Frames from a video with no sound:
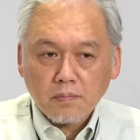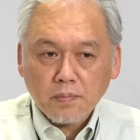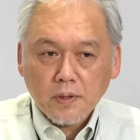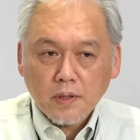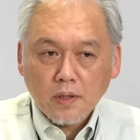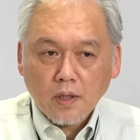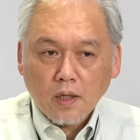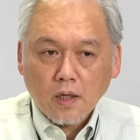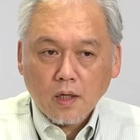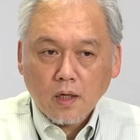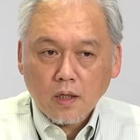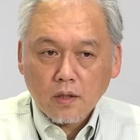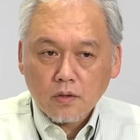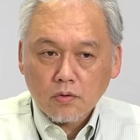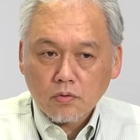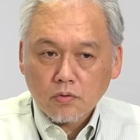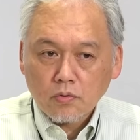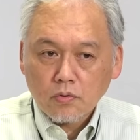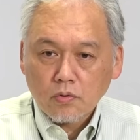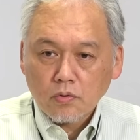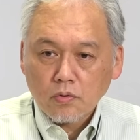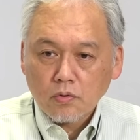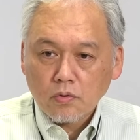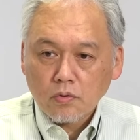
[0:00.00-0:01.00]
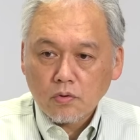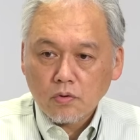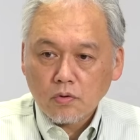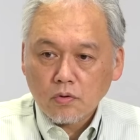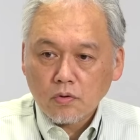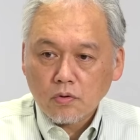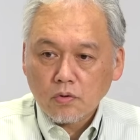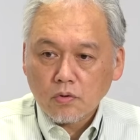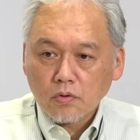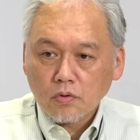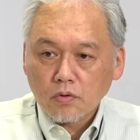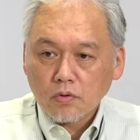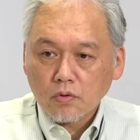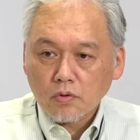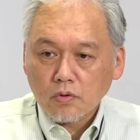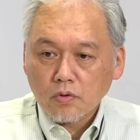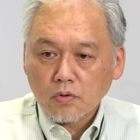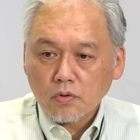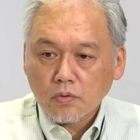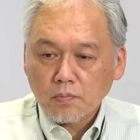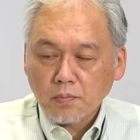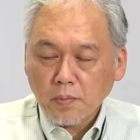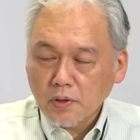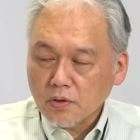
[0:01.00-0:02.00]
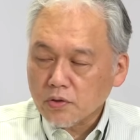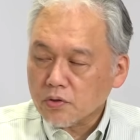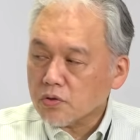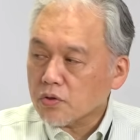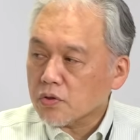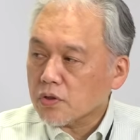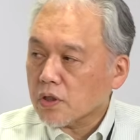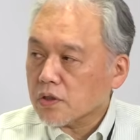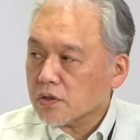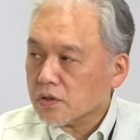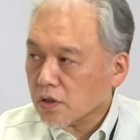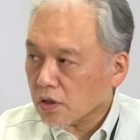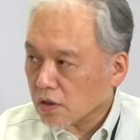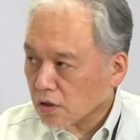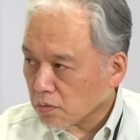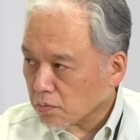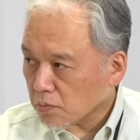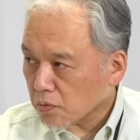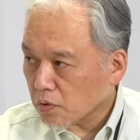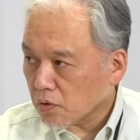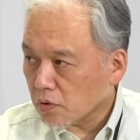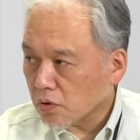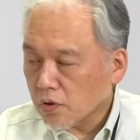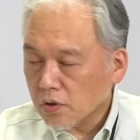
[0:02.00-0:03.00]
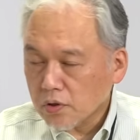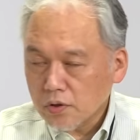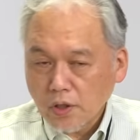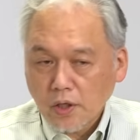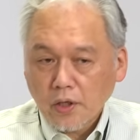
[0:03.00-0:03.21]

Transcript: プリがまあ有料ですけれども、はい、